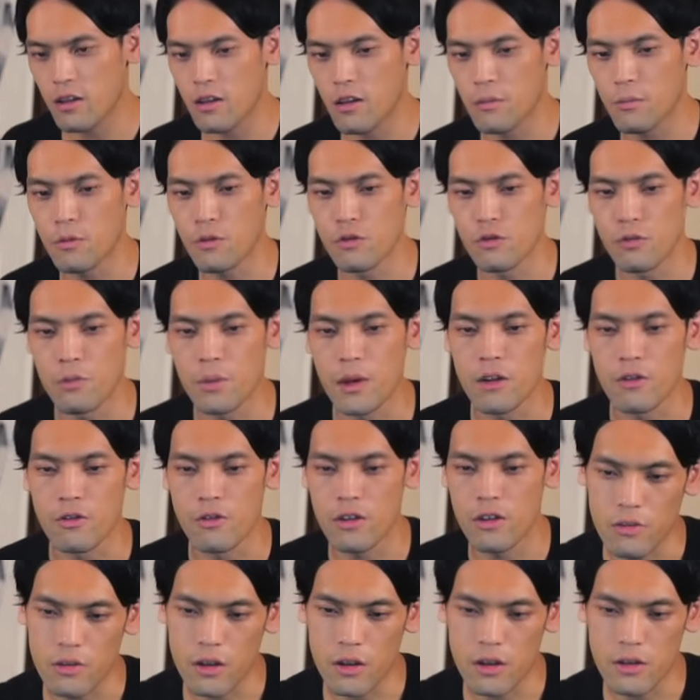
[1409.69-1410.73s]
ても飲める
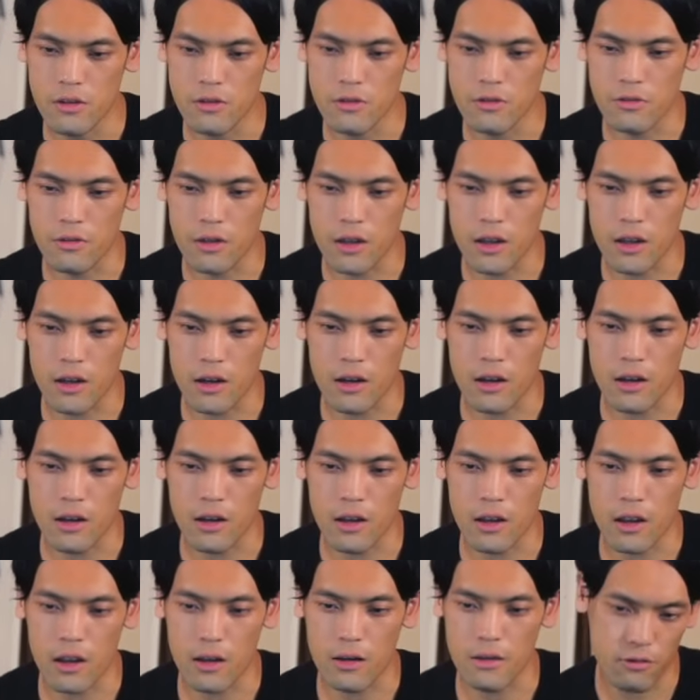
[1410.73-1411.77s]
これいいっすよねだか
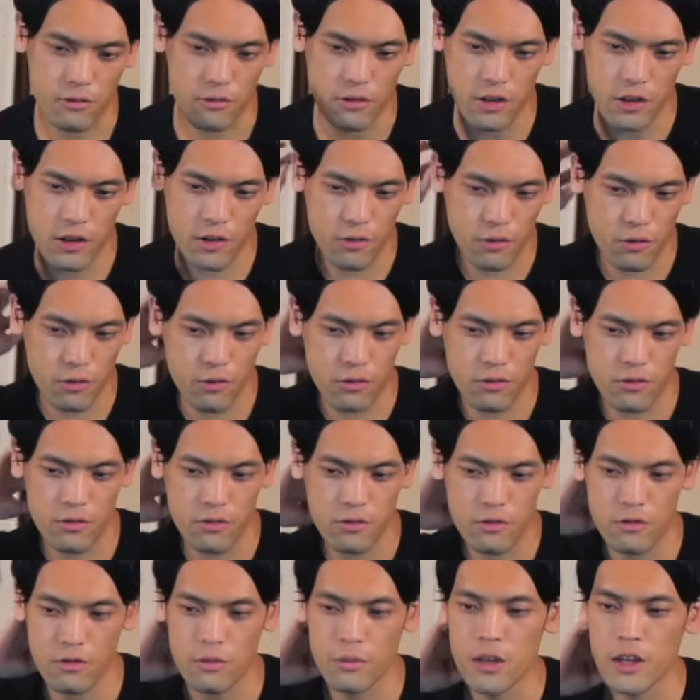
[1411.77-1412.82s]
らね氷でこう
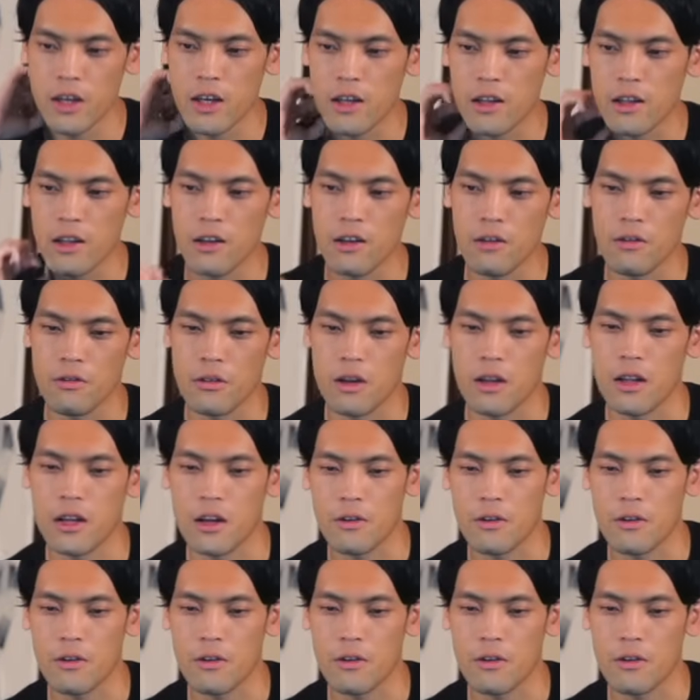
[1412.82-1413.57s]
首に当ててとか、